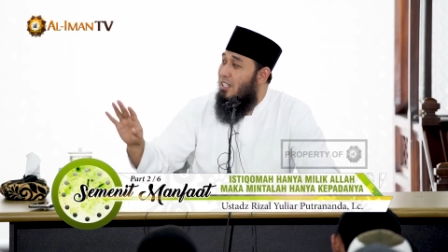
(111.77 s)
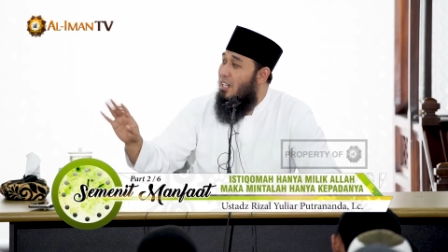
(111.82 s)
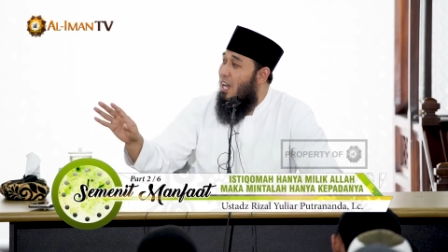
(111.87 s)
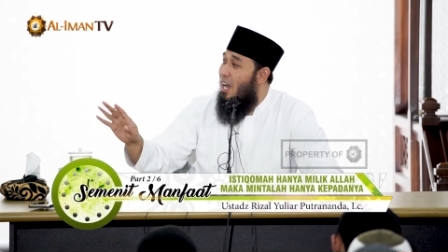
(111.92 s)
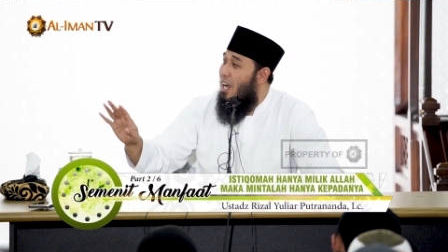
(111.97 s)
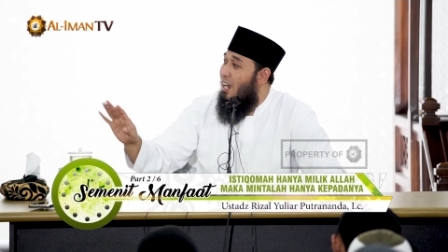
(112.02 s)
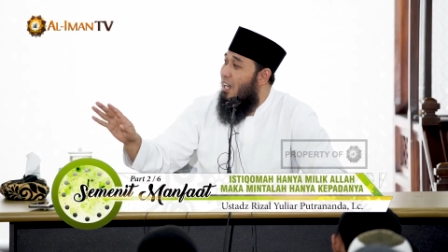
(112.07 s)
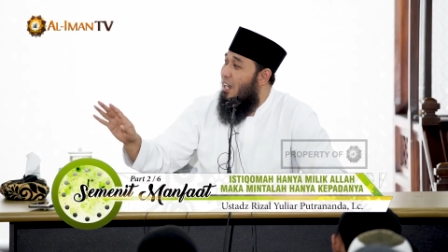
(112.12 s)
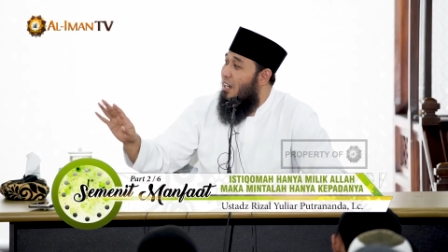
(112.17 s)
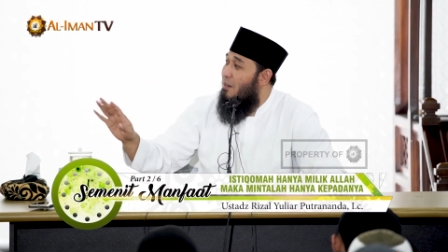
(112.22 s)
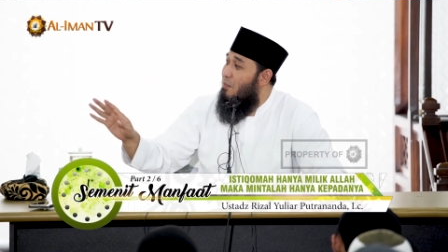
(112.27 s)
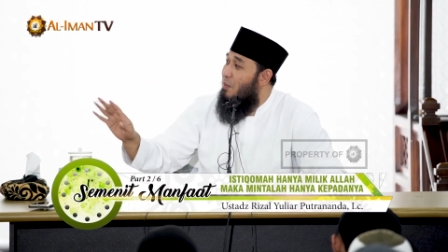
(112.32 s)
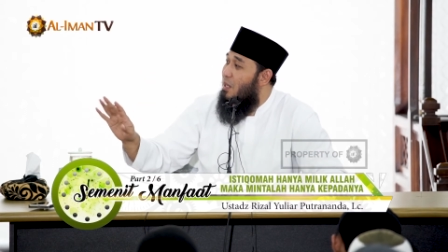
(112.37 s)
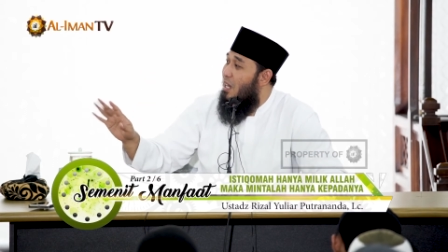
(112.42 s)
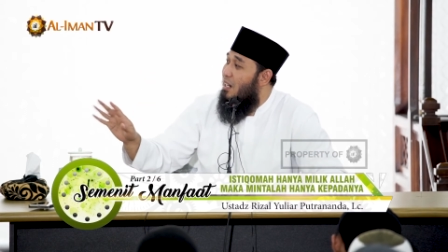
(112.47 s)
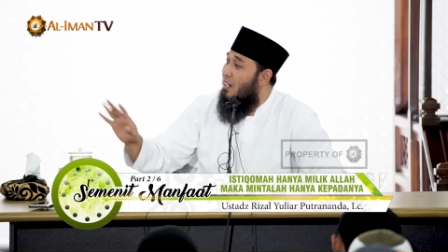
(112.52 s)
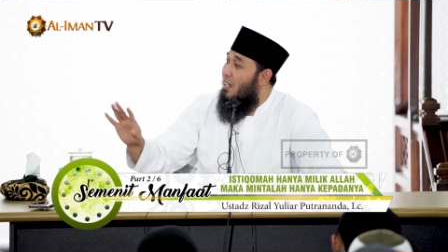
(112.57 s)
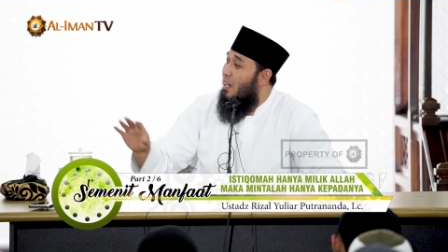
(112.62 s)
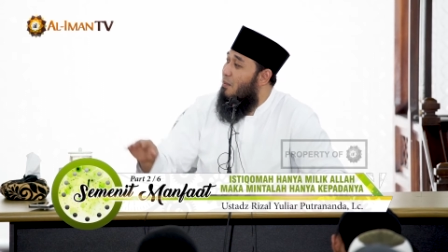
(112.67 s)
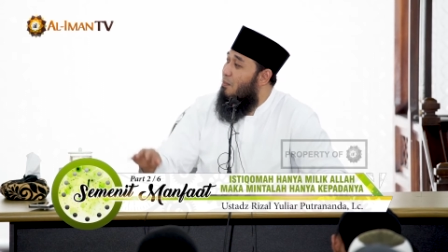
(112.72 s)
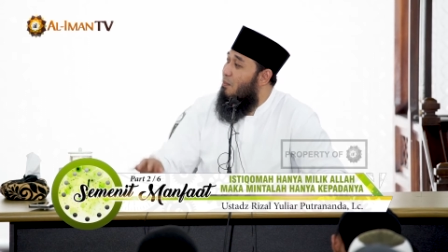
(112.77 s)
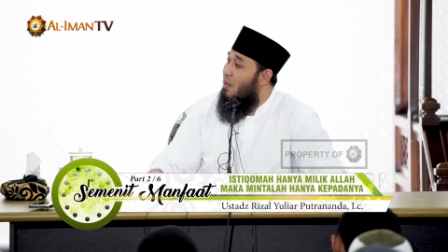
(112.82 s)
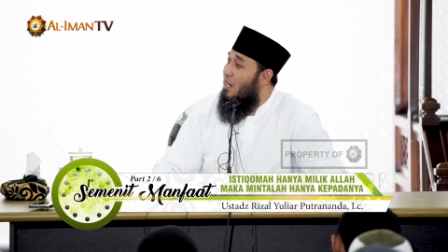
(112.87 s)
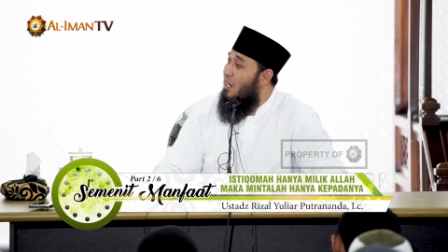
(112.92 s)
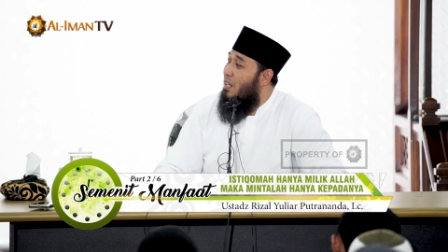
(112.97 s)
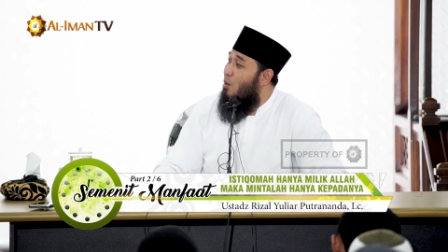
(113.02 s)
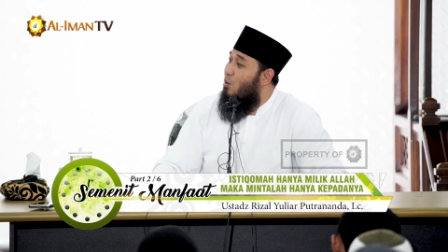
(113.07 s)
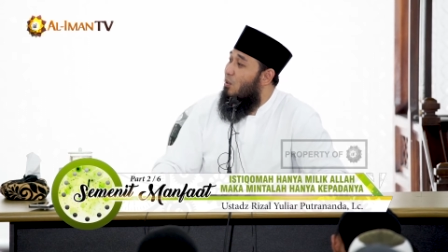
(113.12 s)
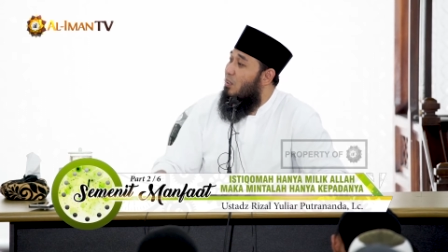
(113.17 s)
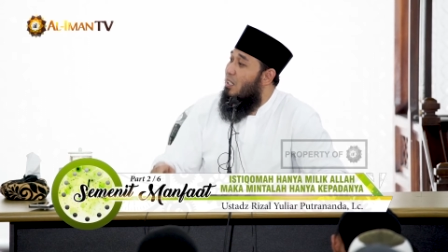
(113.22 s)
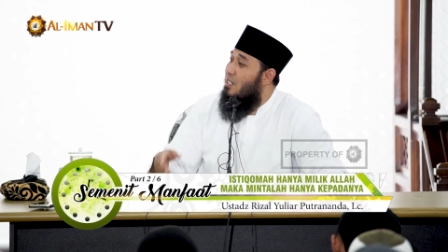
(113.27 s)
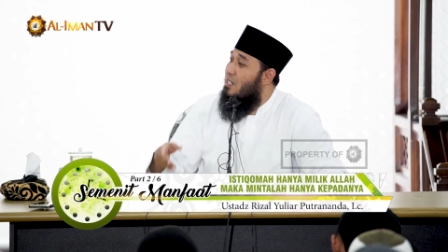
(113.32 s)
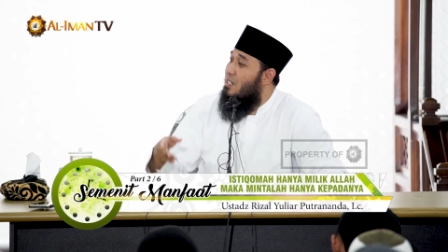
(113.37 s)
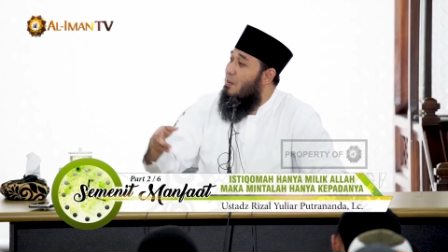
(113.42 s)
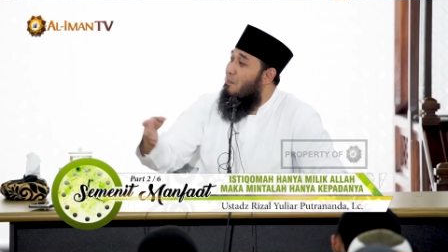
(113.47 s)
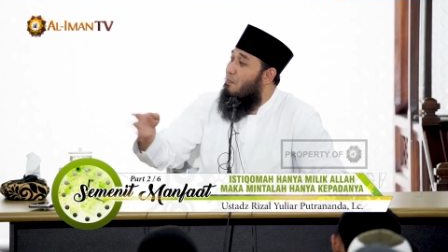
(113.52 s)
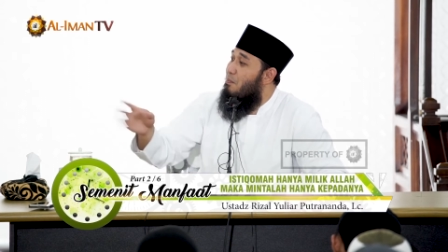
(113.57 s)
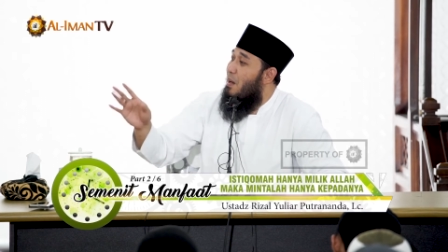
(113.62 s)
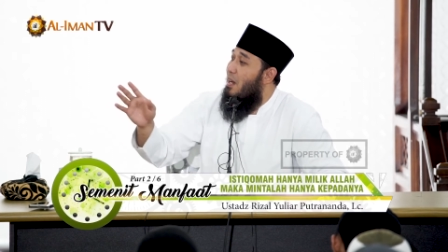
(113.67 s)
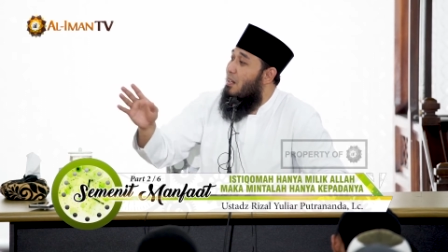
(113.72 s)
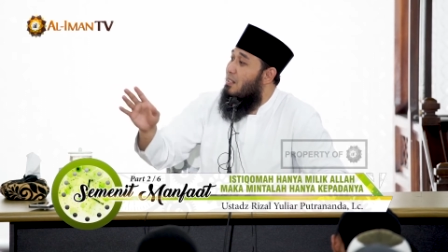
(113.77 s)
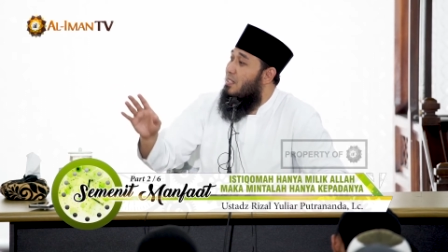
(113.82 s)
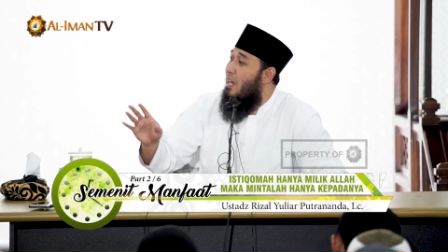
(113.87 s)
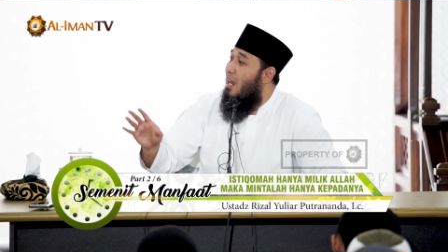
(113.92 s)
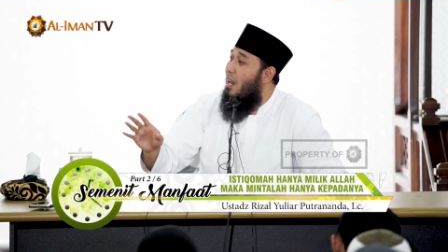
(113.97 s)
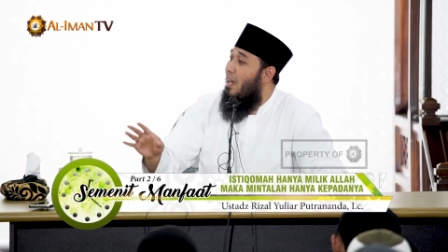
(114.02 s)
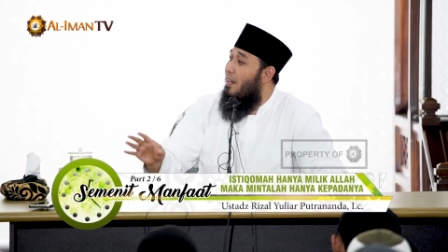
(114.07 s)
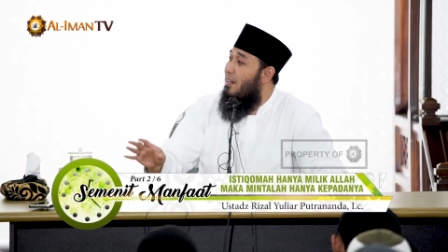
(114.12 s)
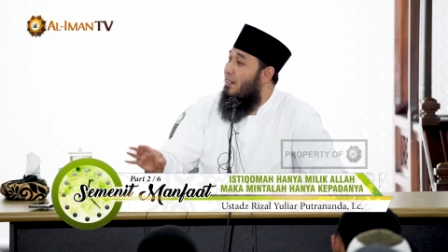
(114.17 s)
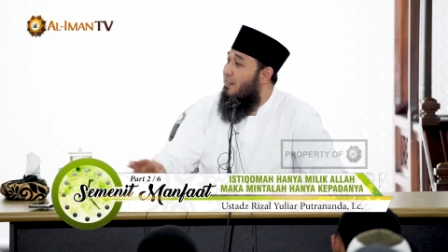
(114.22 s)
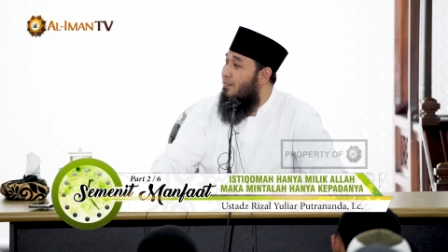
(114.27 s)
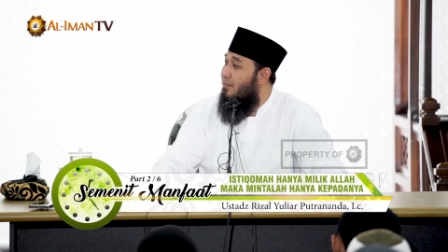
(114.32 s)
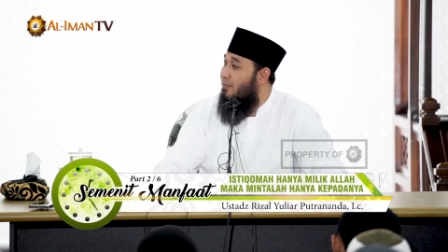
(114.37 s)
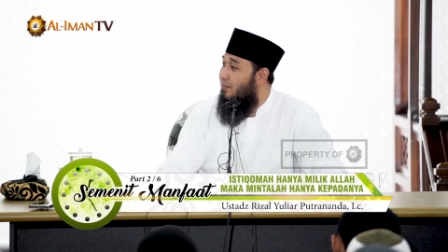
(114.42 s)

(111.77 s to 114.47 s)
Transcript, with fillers: tidak akan biarkan beliau tersimpang jalan.